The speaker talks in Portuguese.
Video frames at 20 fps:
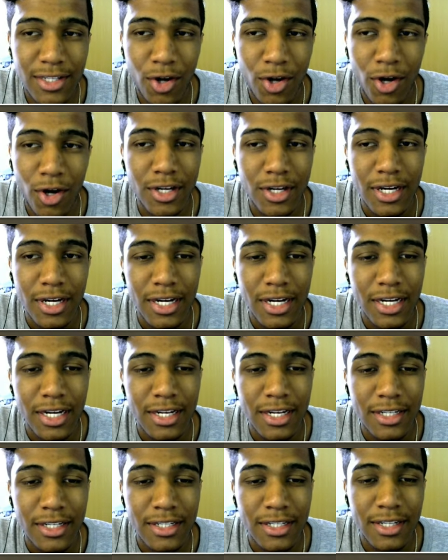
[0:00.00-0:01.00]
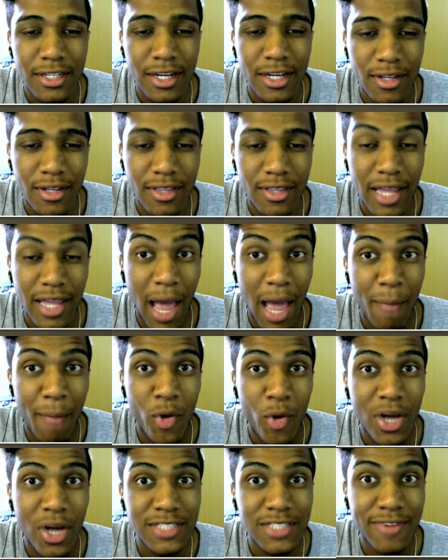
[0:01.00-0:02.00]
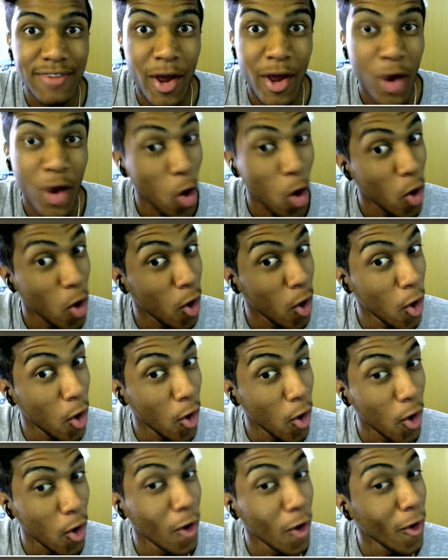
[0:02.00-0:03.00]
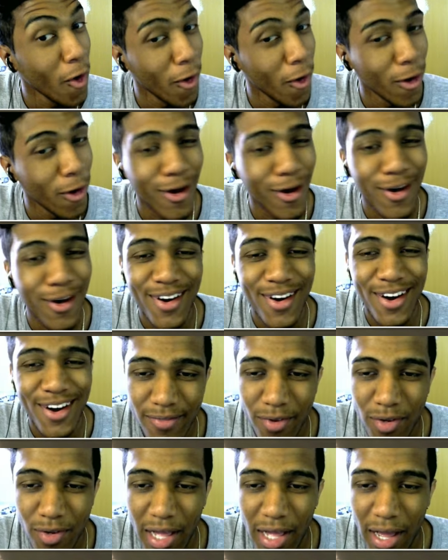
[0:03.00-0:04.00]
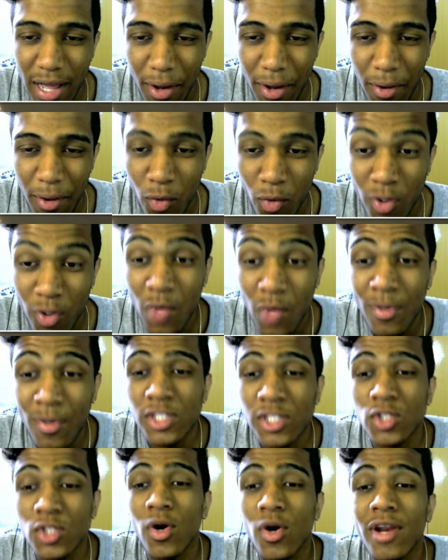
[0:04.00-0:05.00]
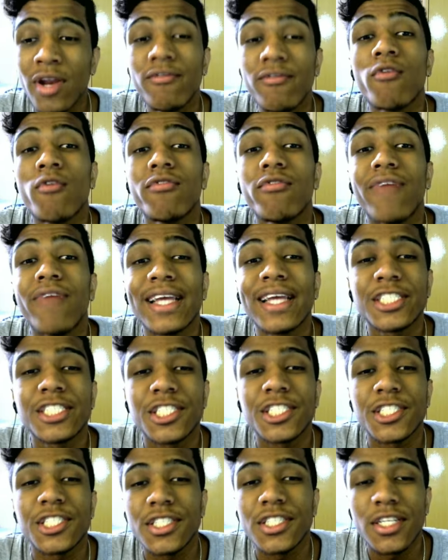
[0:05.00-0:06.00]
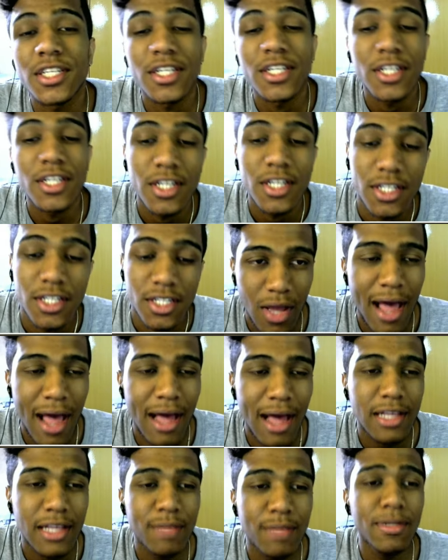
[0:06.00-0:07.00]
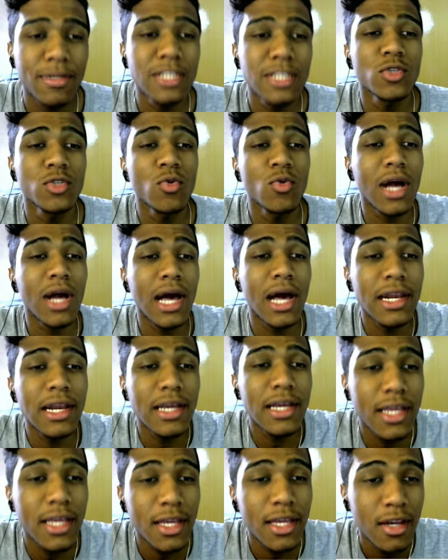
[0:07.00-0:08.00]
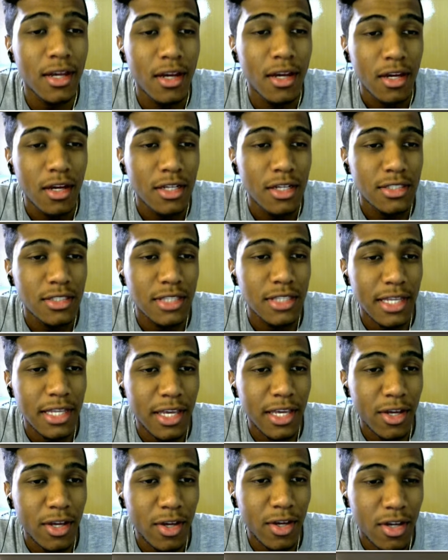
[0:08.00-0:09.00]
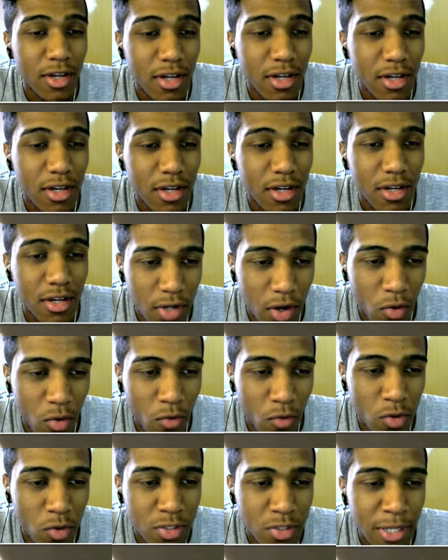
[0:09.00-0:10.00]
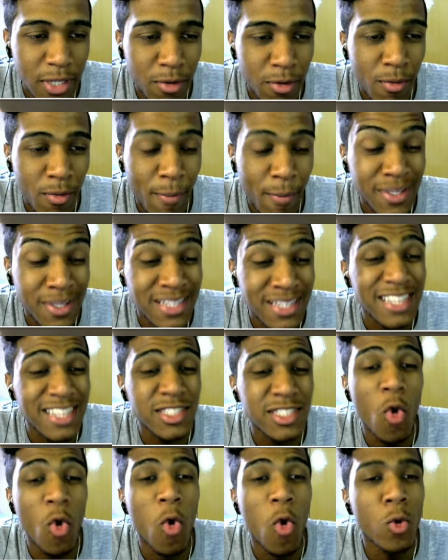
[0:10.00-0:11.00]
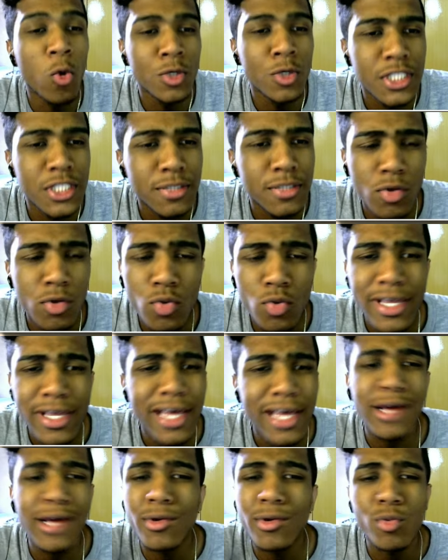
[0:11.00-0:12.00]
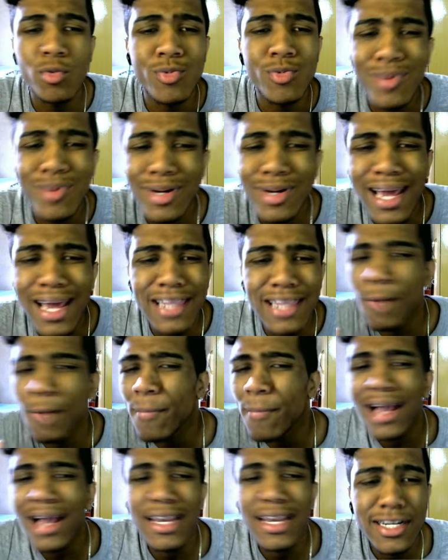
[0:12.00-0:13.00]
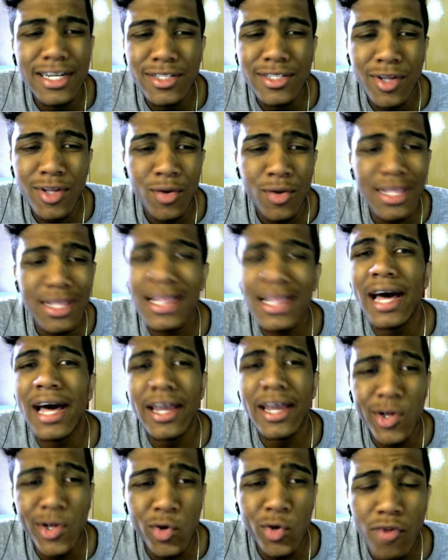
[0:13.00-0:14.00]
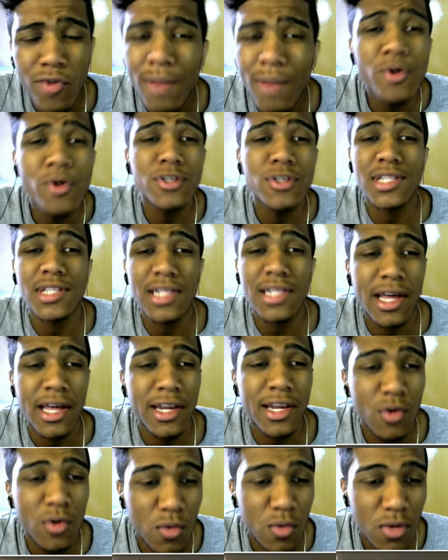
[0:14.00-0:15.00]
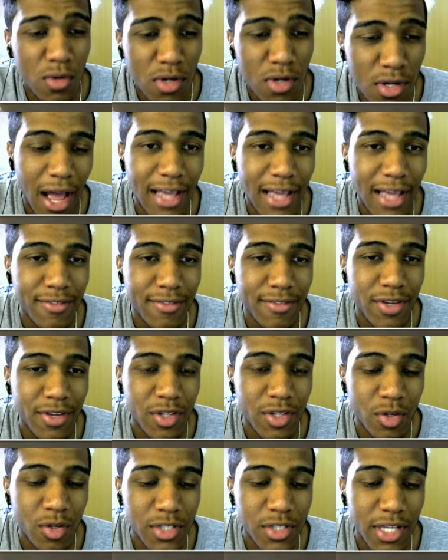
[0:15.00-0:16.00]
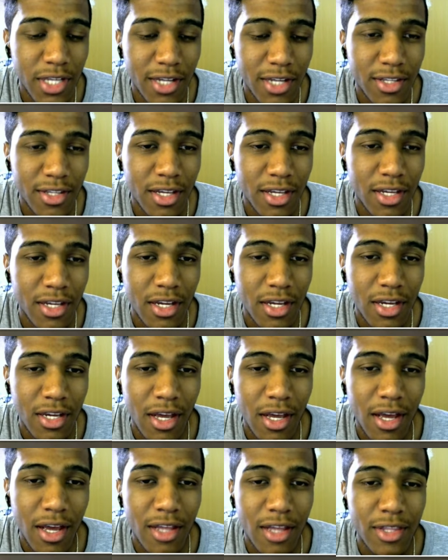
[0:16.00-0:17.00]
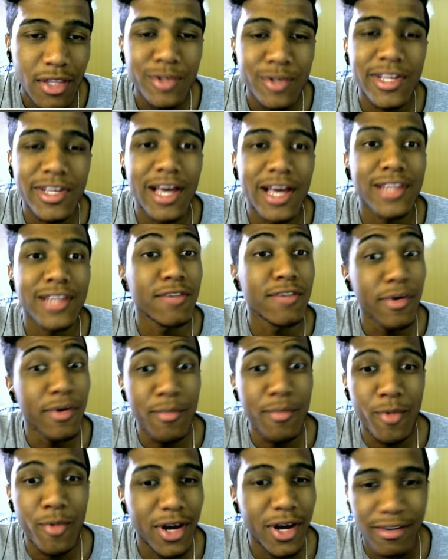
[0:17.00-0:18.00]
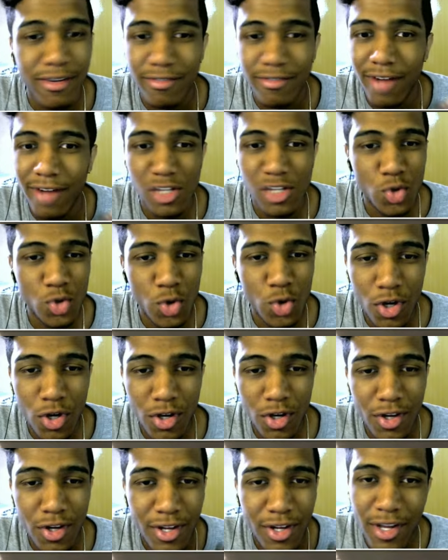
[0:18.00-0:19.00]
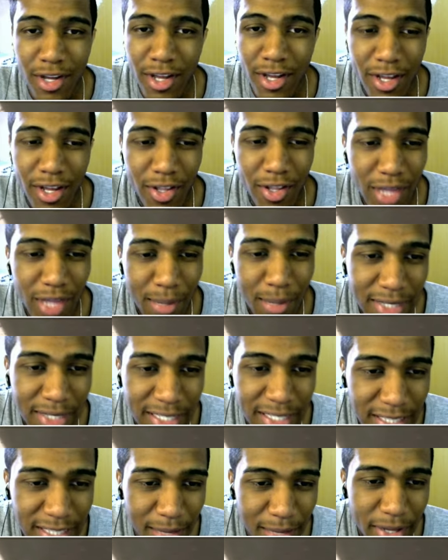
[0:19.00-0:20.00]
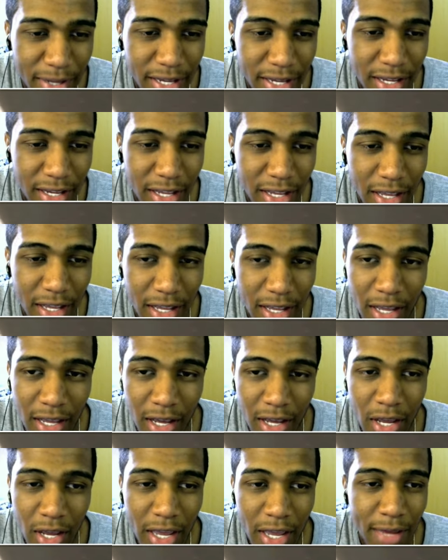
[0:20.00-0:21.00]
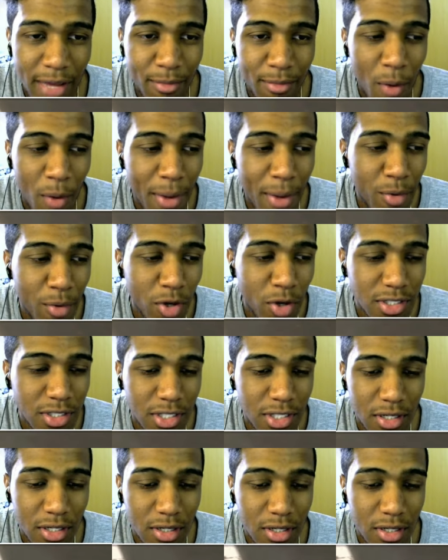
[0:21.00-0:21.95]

Aí, ó. Daqui a pouco a gente vai. Oh, oh, Vamos lá. Contar uma oh, história envolvente. Ah, parece um oh, cara aqui. Sai daqui. Não, você é uma apresentação rude. Que eu não quero é. cara atrapalhando, não. Talarico. O famoso talarico. Aí, tá vendo? Deu certo, hein? Ah, Deu certo, ele foi embora. Vazou. Tá Quer mais nem saber. Ei, calma aí, é, moça?